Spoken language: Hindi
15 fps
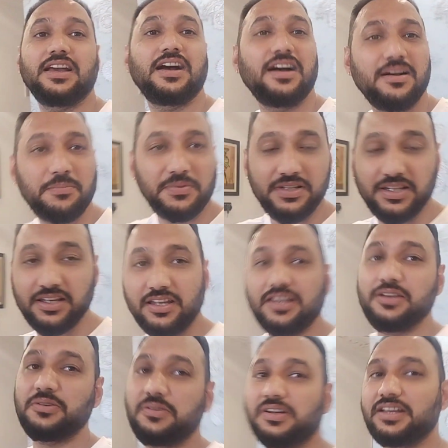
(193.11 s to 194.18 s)
यहाँ पे
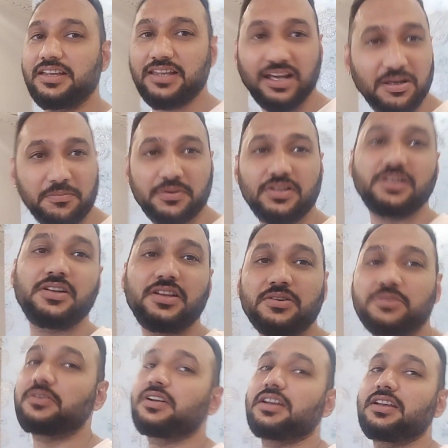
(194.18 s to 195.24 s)
दंगे हो गए यहाँ पे दंगे
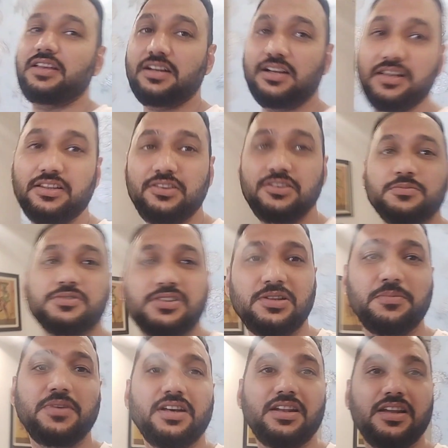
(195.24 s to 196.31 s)
हो गए यहाँ हिंदू
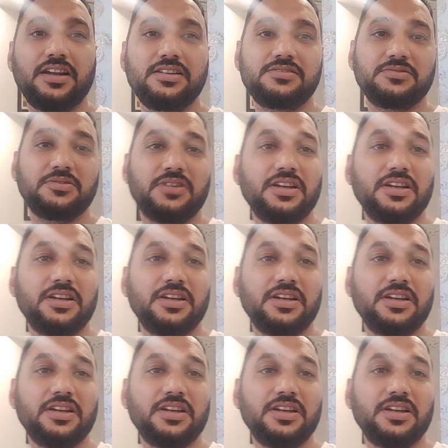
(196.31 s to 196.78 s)
मुस्लिम का राइट्स हो